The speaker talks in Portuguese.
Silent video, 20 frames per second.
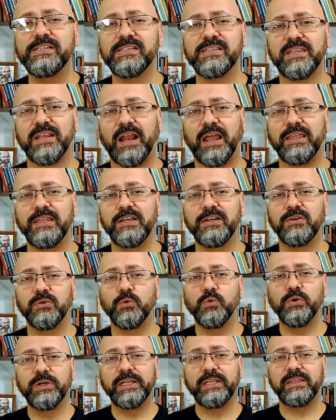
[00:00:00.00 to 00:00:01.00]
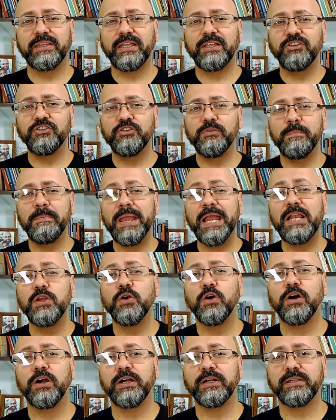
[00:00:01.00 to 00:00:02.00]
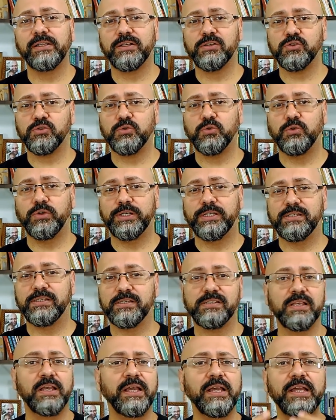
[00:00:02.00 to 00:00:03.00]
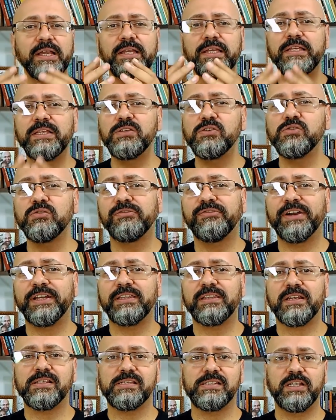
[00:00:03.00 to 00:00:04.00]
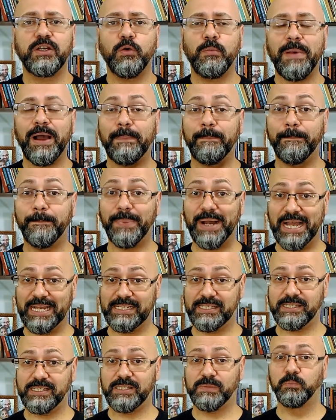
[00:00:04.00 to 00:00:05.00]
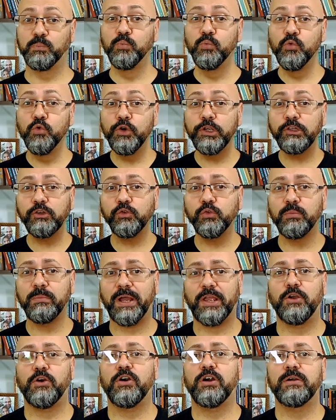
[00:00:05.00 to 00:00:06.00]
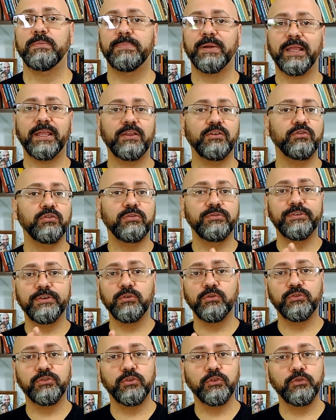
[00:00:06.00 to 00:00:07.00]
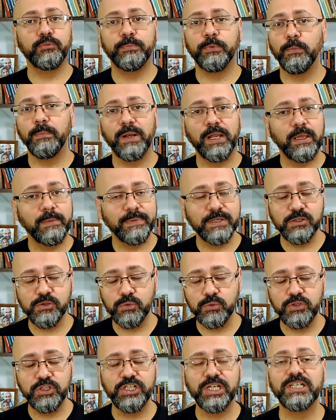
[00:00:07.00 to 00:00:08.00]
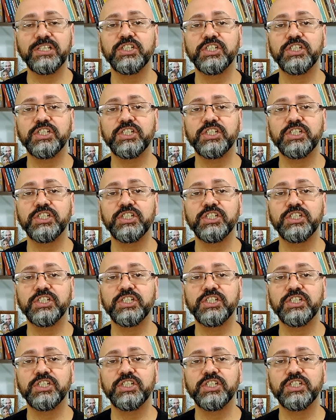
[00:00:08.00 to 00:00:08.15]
extrair o que tem de melhor nas coisas. Isso vai trazer uma paz muito maior para resolver os seus problemas do dia a